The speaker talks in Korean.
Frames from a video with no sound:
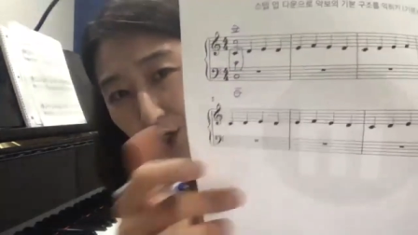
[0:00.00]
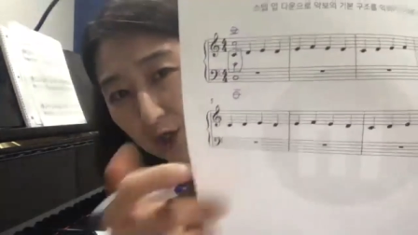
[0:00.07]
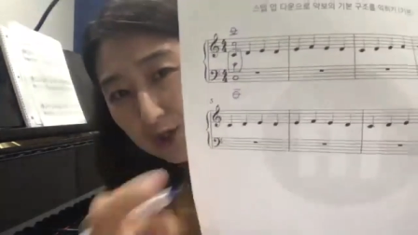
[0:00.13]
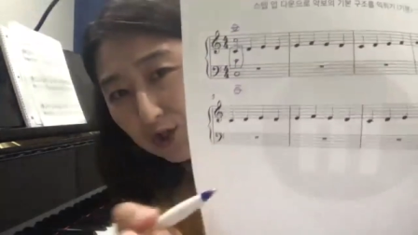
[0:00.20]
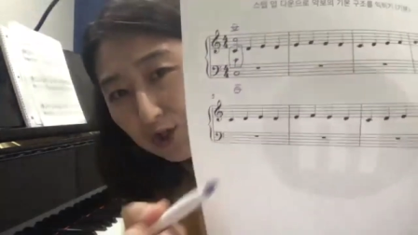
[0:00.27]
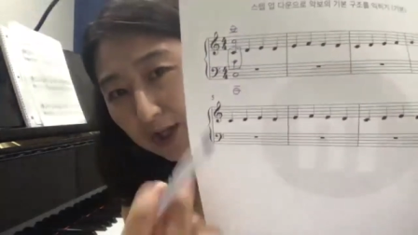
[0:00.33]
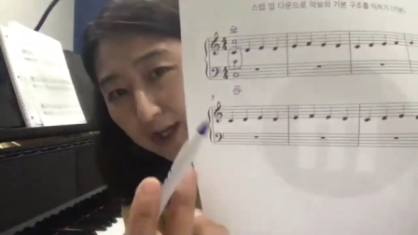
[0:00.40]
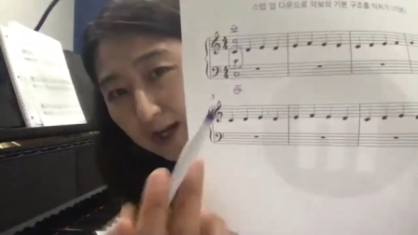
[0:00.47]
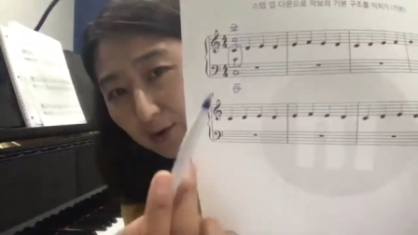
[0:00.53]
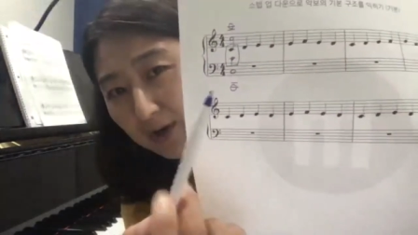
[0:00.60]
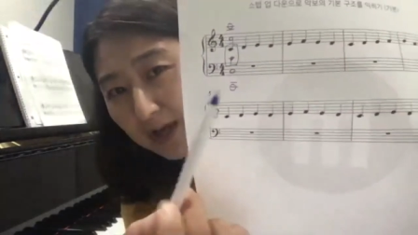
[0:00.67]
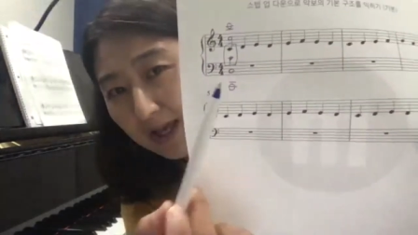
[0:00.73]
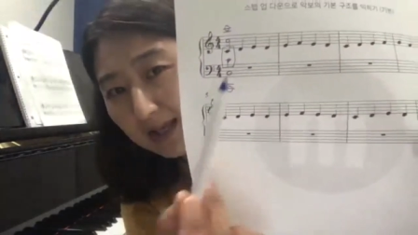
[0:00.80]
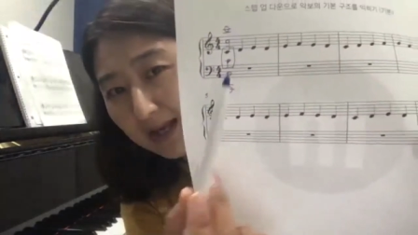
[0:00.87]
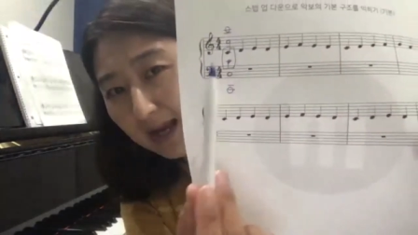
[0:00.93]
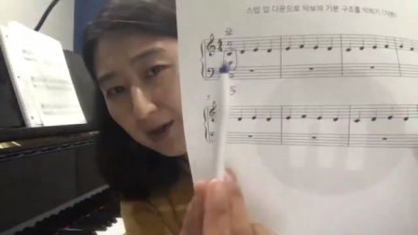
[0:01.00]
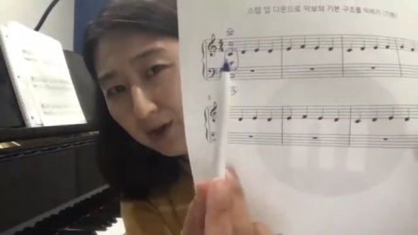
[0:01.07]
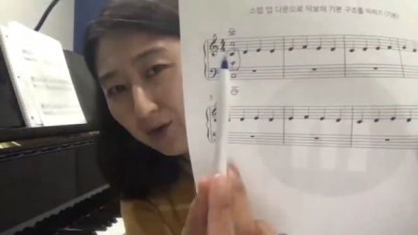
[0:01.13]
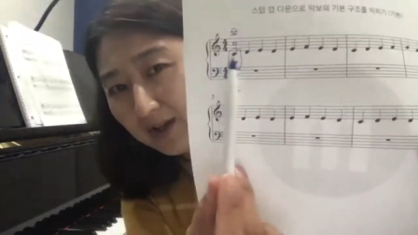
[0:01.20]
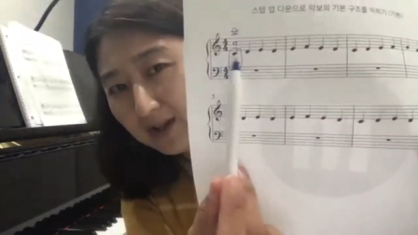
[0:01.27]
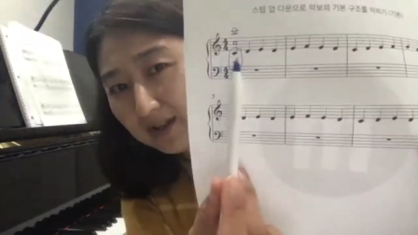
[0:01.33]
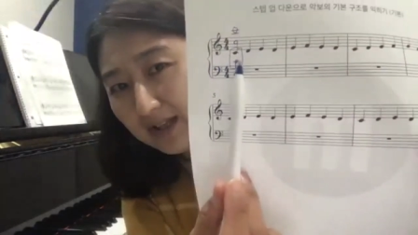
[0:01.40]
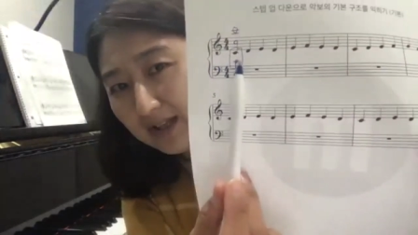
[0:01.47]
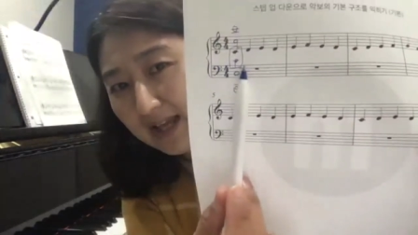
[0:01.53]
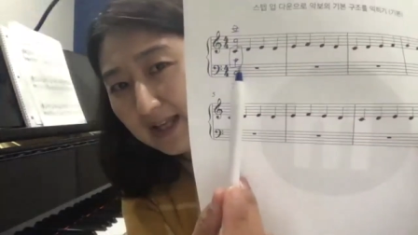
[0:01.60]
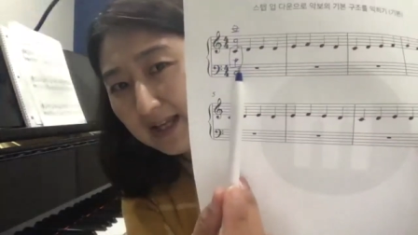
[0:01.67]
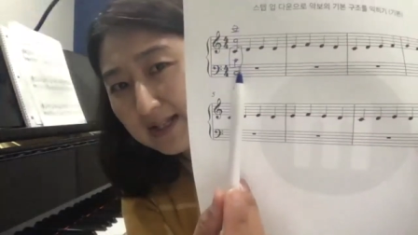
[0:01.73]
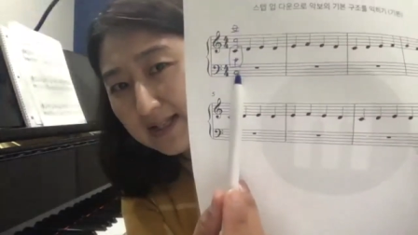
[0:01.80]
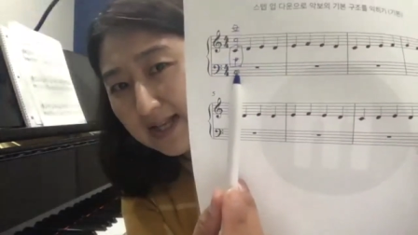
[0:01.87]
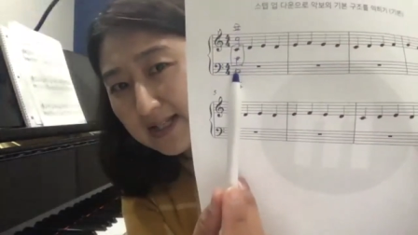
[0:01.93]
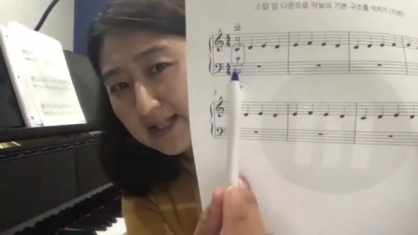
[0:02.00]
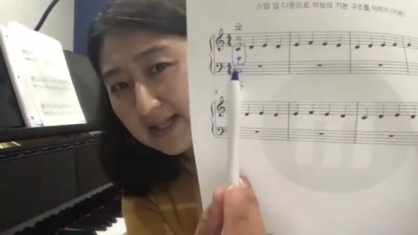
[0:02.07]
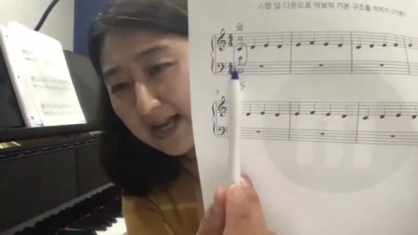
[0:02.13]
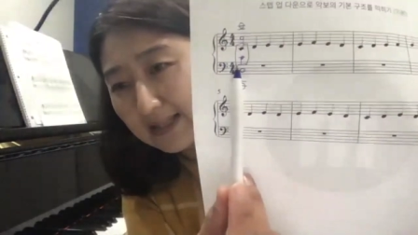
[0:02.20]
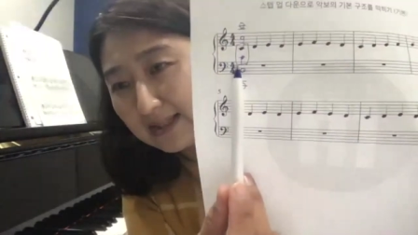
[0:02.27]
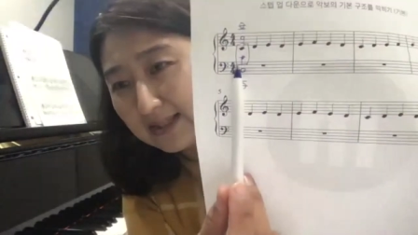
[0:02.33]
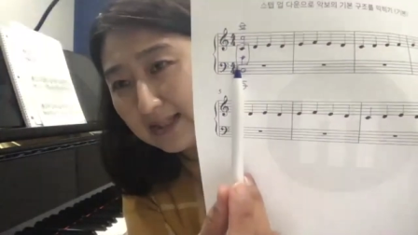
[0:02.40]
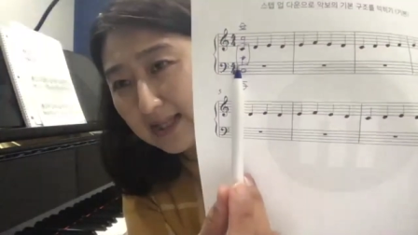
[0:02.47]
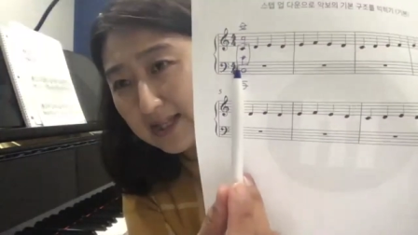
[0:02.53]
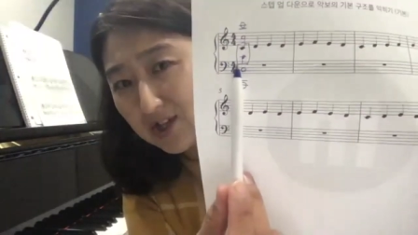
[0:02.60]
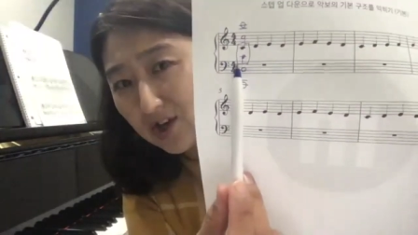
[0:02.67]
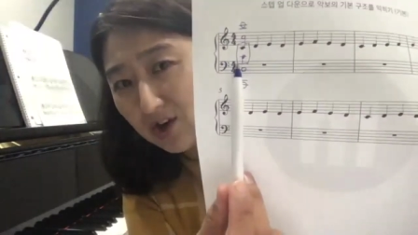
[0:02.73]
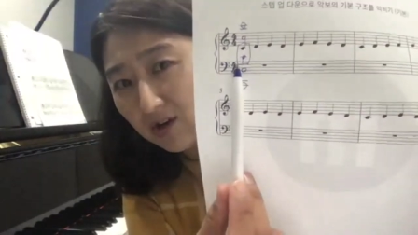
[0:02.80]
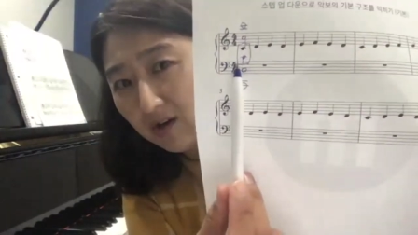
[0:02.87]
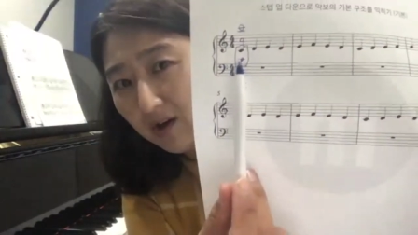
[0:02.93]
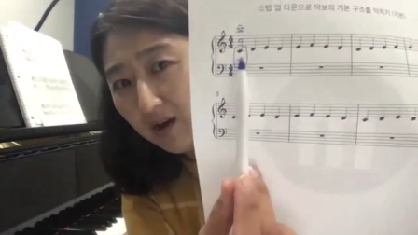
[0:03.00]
여섯 개라고 얘기를 하기도 하는데 얘네는 사실 같은 애죠.